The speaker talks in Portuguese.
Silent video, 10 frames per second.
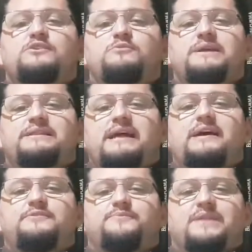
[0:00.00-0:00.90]

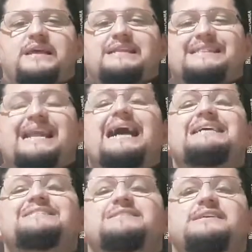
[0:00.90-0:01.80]
comentário,
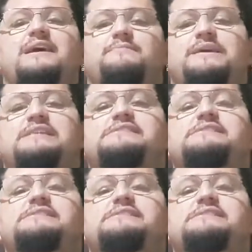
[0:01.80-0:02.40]
tragicamente